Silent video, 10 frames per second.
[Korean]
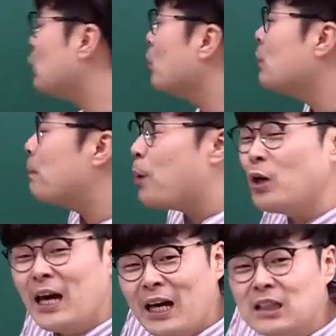좀 더
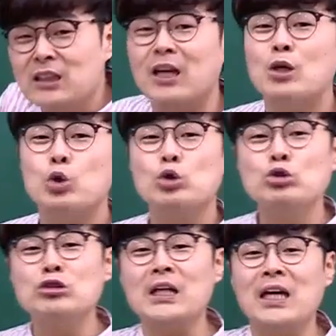편하겠지.
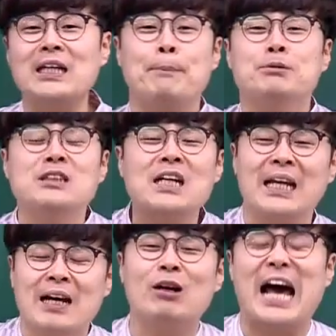조중구 새끼가 나쁜
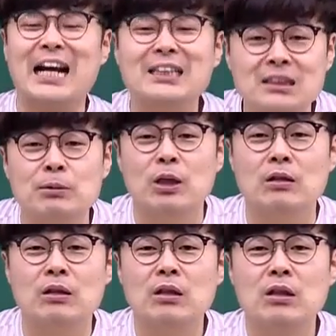새끼다라는 걸 알았으면.